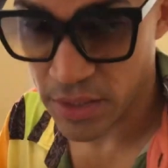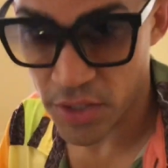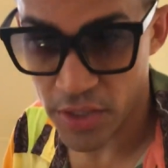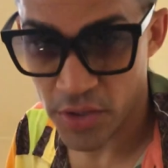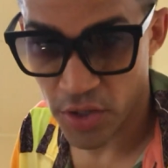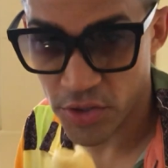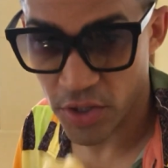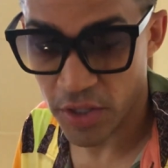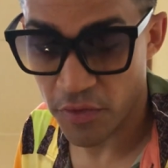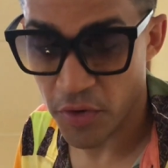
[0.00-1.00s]
de resort de
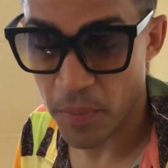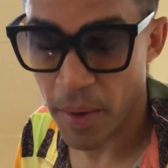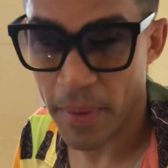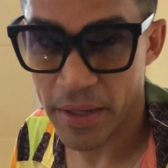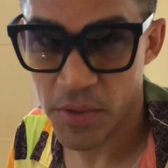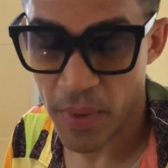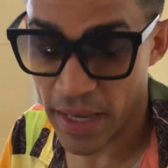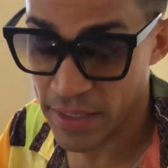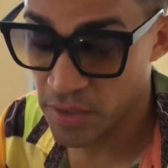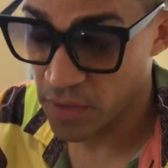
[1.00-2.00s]
hotel foram preparados para
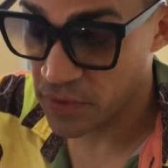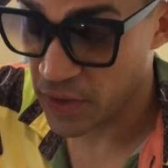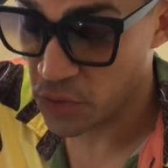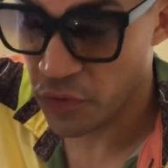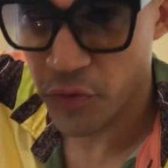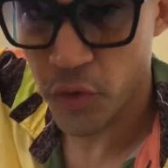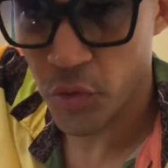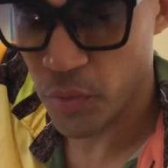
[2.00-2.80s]
isso? Você faz um furo no